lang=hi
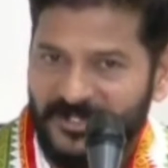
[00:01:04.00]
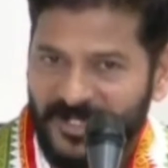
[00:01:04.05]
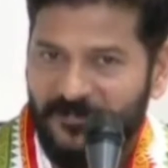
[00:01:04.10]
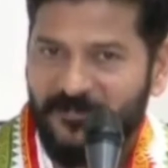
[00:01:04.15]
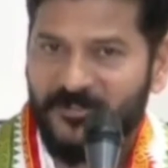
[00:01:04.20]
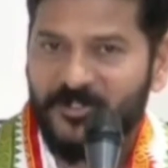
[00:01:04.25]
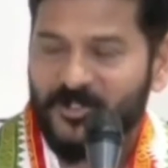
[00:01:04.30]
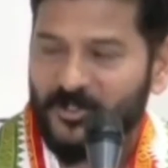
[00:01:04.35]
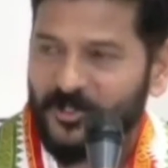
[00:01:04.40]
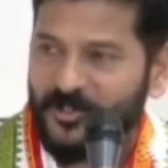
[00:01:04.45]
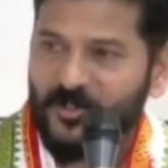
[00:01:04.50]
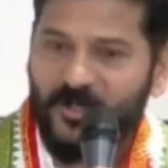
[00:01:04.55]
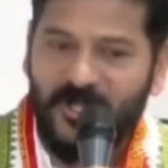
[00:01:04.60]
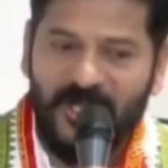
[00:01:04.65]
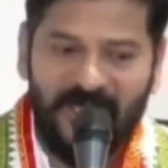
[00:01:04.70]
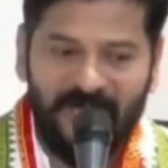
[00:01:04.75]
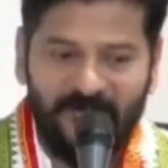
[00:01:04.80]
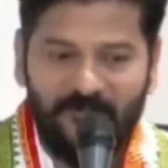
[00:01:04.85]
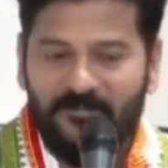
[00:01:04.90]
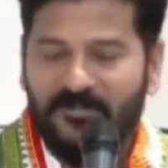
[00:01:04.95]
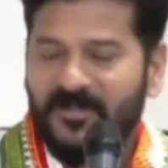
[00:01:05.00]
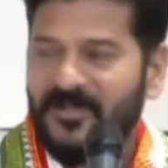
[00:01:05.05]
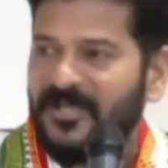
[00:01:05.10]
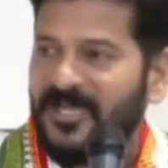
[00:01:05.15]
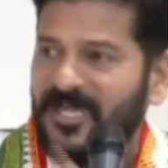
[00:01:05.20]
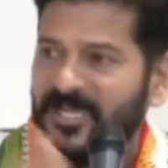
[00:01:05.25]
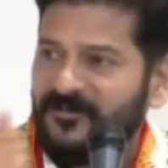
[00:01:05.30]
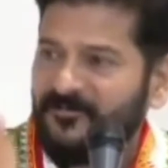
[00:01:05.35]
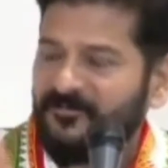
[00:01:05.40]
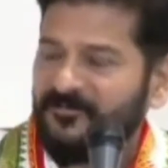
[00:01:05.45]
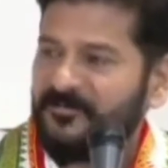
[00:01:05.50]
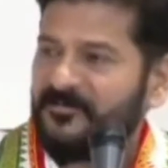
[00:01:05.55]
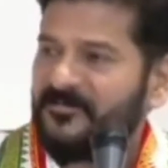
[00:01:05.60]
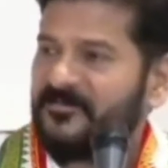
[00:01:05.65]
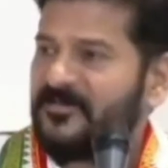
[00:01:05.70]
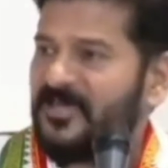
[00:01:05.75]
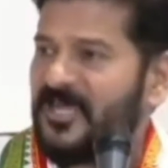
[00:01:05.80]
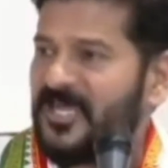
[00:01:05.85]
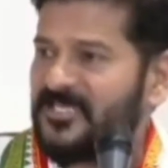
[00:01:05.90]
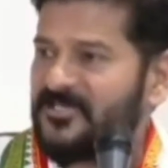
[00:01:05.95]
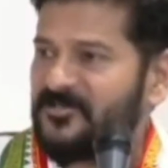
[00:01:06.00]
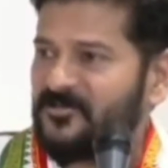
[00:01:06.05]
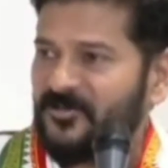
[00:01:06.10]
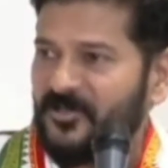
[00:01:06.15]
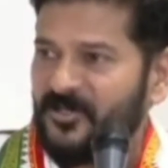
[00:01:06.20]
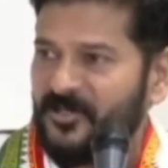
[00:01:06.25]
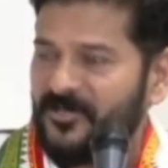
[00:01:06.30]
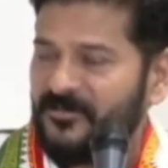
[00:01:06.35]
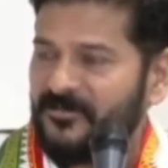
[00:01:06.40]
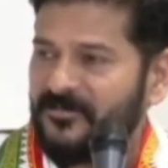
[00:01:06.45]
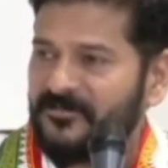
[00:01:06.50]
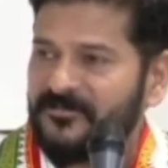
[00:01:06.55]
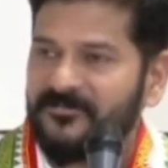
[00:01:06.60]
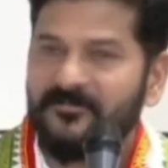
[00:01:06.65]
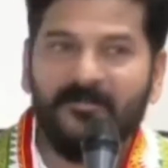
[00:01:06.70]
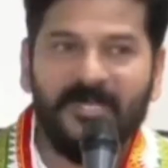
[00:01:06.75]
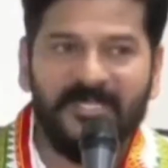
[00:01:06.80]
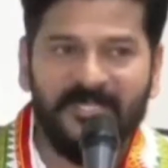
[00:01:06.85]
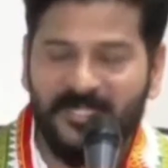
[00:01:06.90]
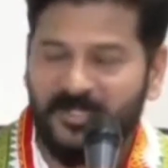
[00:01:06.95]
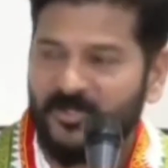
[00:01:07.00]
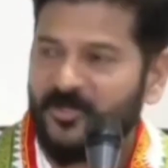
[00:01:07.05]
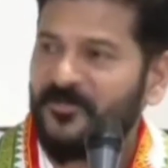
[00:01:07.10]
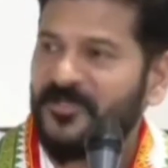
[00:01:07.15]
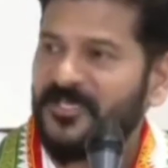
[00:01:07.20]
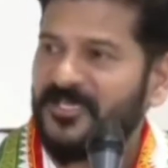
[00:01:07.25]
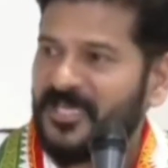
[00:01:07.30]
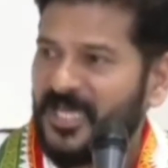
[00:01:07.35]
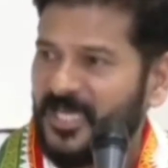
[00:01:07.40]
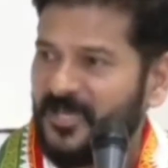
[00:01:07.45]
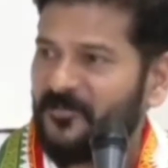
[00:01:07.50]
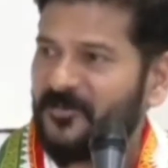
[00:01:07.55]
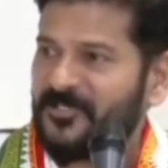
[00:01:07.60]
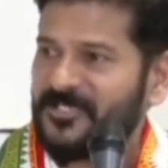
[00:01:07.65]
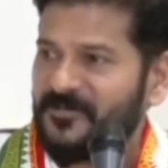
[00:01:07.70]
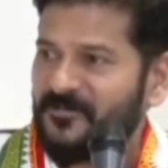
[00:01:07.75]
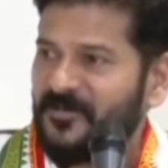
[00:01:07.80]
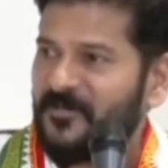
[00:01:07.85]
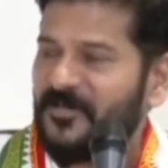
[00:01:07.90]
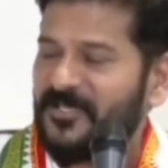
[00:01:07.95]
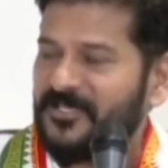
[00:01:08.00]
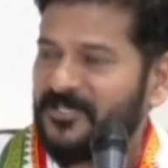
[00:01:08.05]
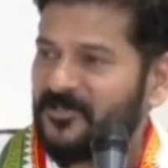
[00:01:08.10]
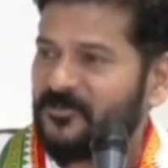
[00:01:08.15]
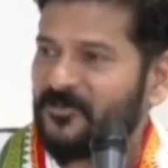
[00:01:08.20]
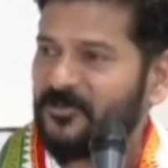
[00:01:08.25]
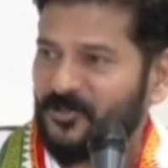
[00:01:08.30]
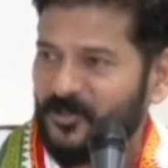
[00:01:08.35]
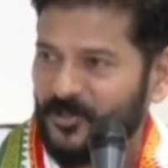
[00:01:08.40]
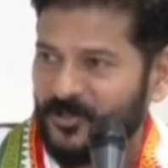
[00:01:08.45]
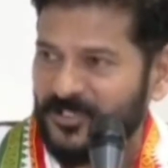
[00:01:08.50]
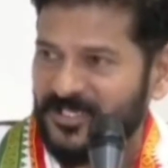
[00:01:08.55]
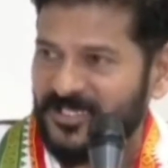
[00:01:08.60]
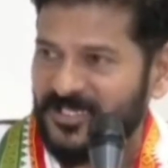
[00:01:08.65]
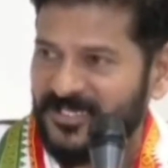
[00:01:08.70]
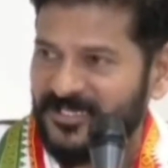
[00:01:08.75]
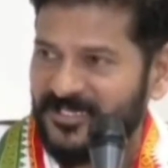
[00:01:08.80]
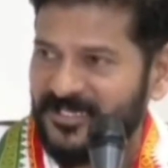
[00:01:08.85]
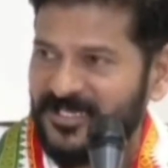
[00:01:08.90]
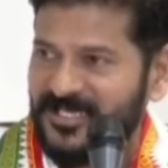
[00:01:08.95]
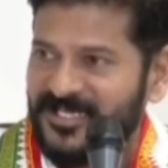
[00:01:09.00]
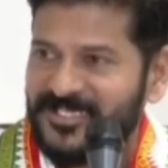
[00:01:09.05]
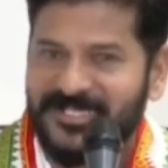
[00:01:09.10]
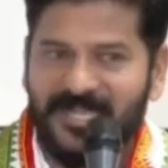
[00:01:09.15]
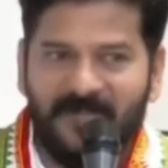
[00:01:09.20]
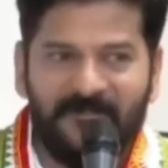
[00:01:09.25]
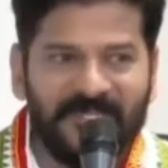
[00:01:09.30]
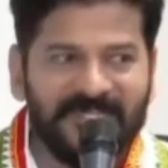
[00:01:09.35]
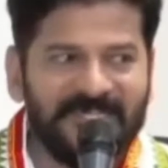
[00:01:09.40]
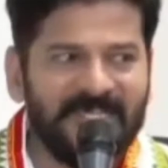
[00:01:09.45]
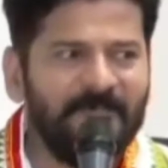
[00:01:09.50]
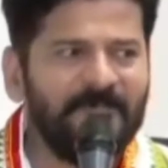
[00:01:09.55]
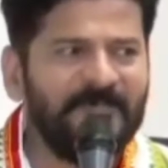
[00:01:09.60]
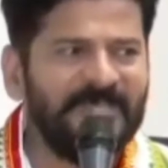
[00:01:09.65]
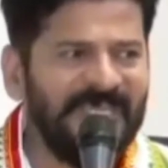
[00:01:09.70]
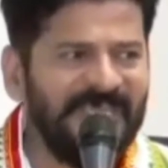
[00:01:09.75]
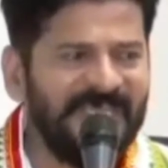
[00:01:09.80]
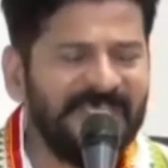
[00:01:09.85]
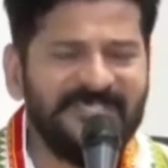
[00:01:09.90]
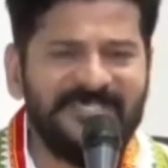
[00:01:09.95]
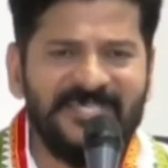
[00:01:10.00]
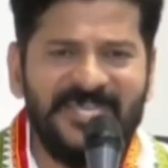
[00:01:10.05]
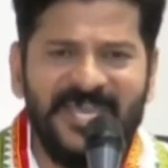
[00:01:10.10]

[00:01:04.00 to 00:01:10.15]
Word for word: अभी शुरू हुआ अब आज वो मंदिर को भी नलपोचम्मा मंदिर को तोड़ दिए इसका मतलब के